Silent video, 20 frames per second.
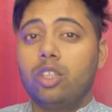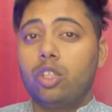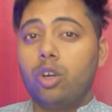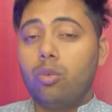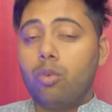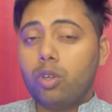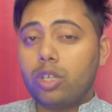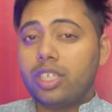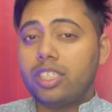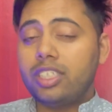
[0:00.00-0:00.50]
तो
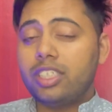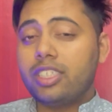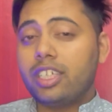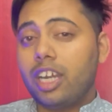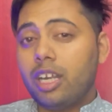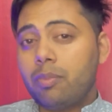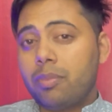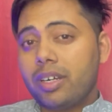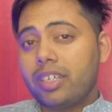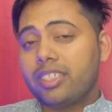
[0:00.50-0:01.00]
वो किसी
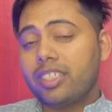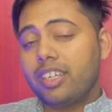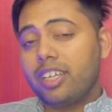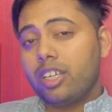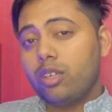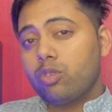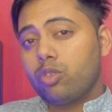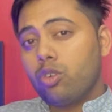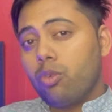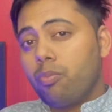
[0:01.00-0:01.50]
थर्ड पर्सन
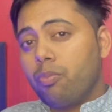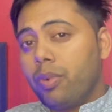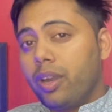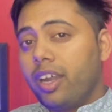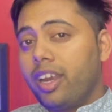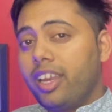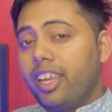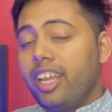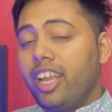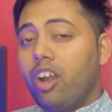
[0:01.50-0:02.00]
ने उसको
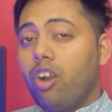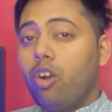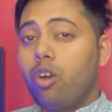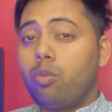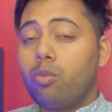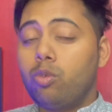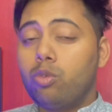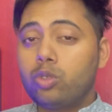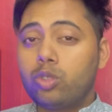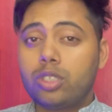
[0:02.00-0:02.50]
पढ़ लिया
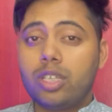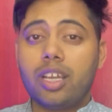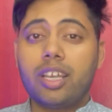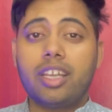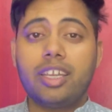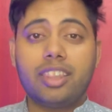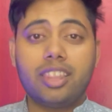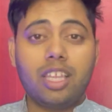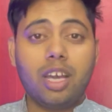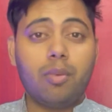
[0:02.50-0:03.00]
और वो उसका
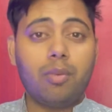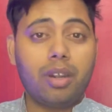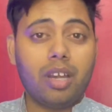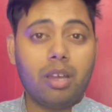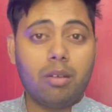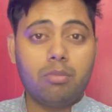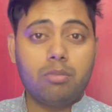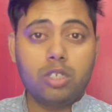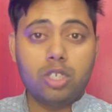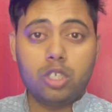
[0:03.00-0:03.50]
कितना
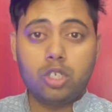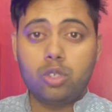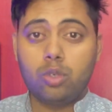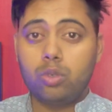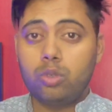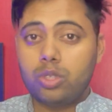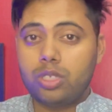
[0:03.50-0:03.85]
बड़ा मिस